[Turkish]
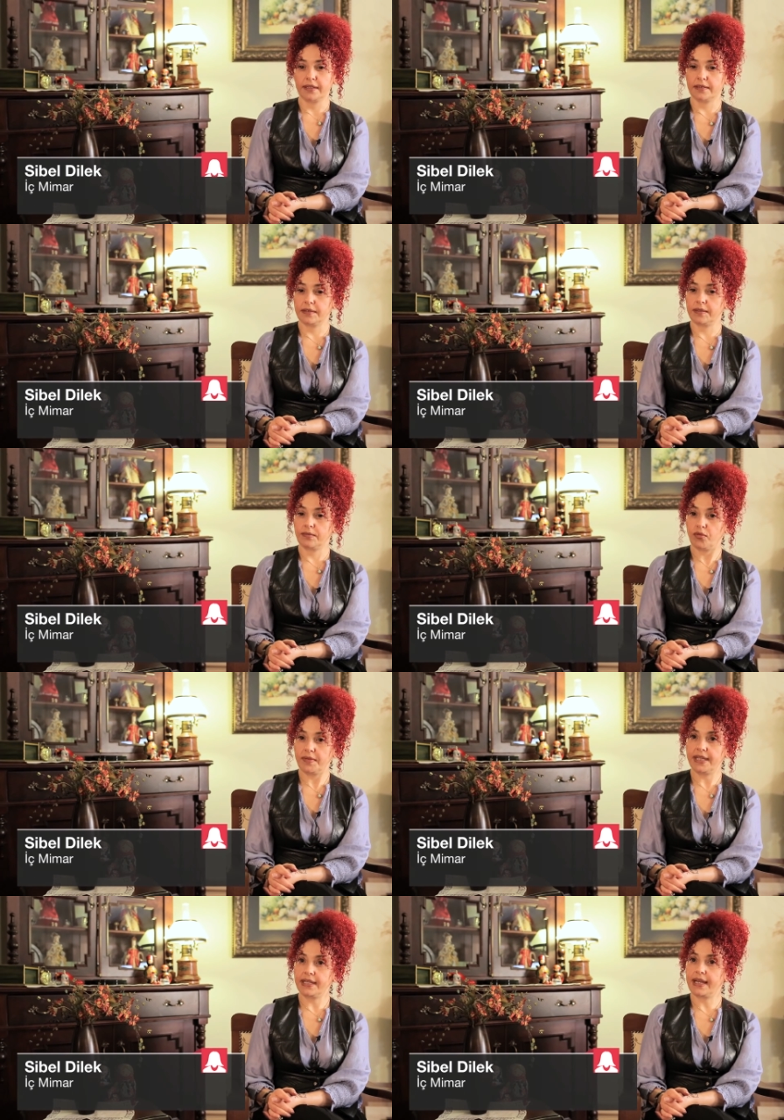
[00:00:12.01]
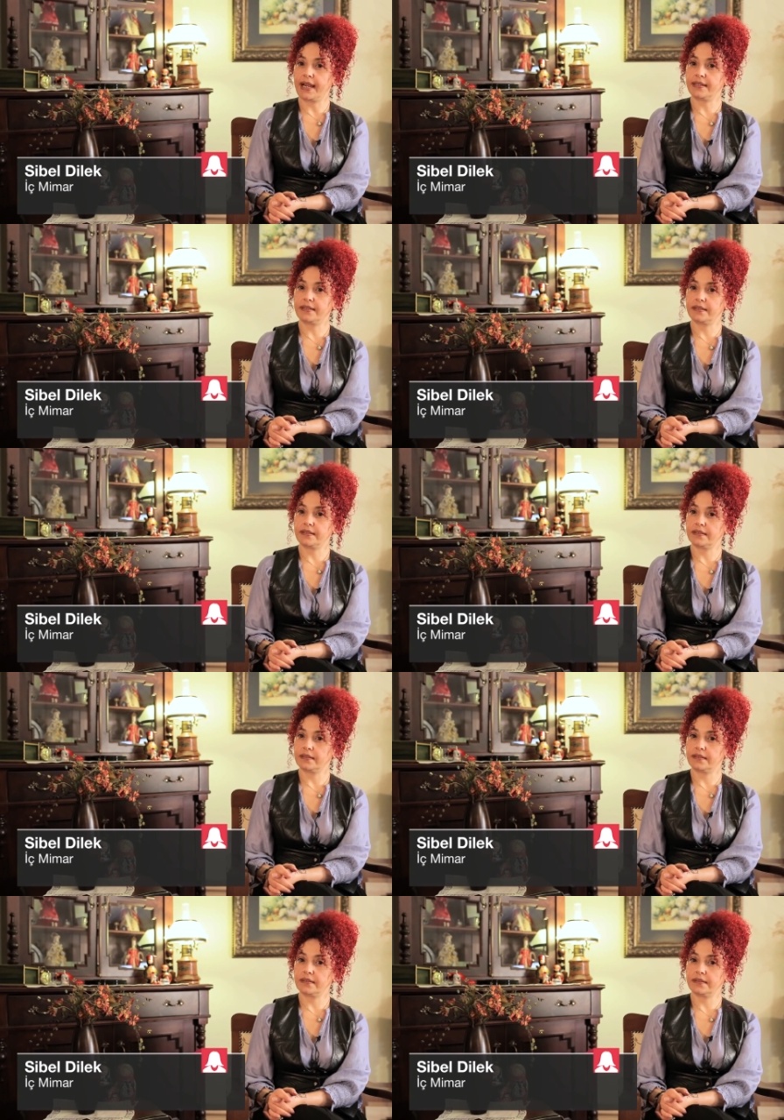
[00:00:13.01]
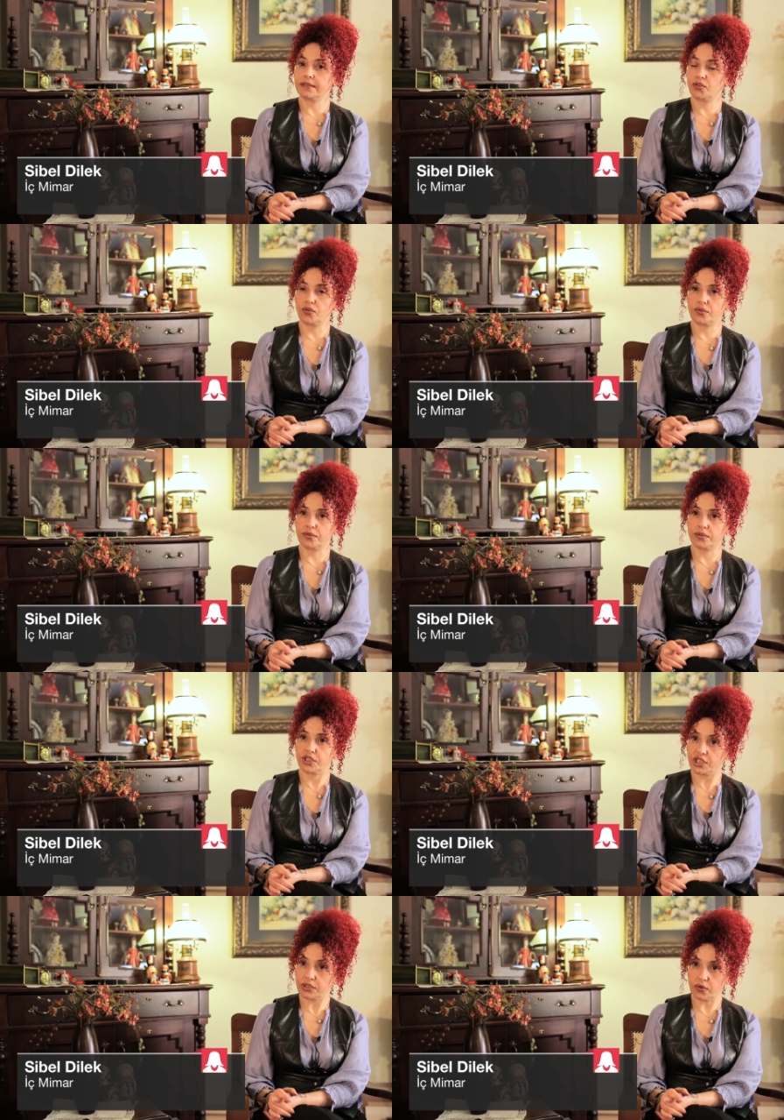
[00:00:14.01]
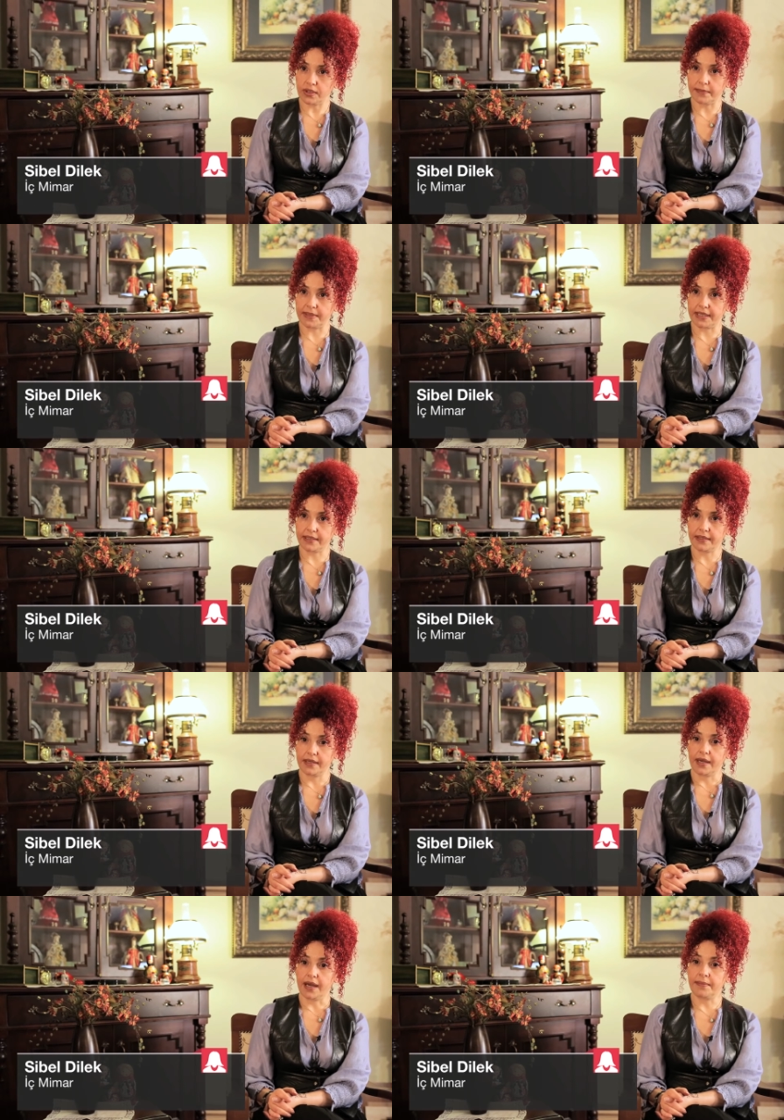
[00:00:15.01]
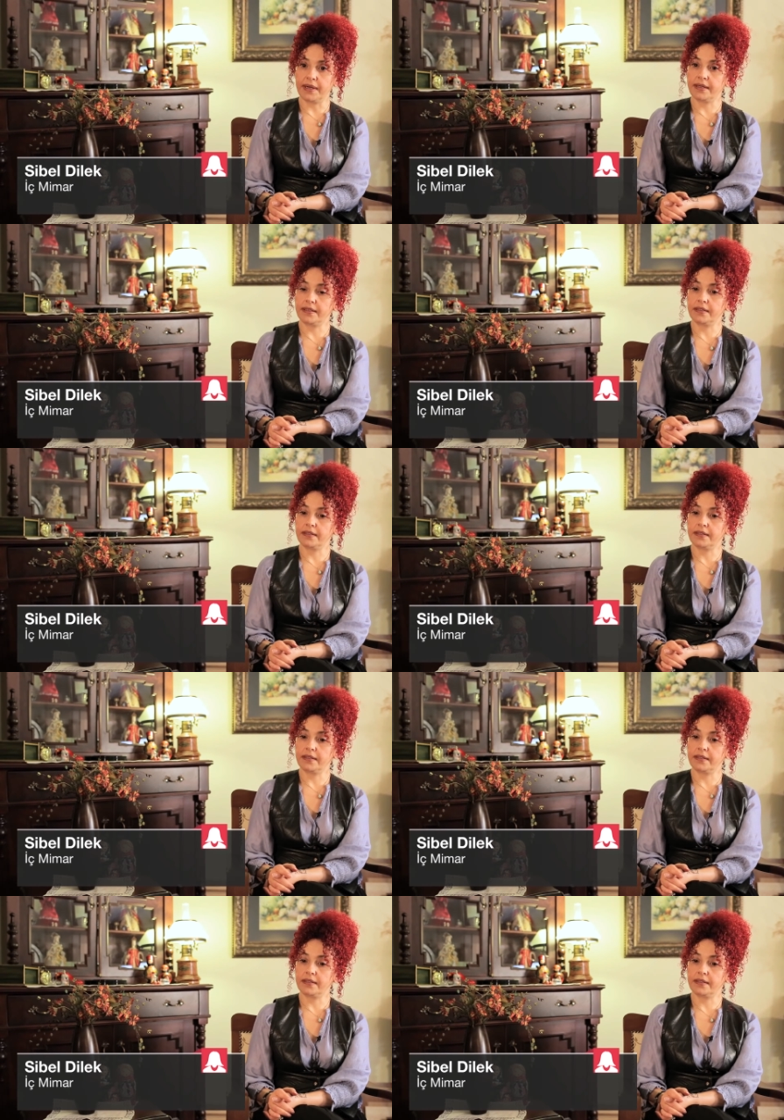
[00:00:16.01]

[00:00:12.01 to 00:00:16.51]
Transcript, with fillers: E, mobilyalar e, çok şık olabilir ama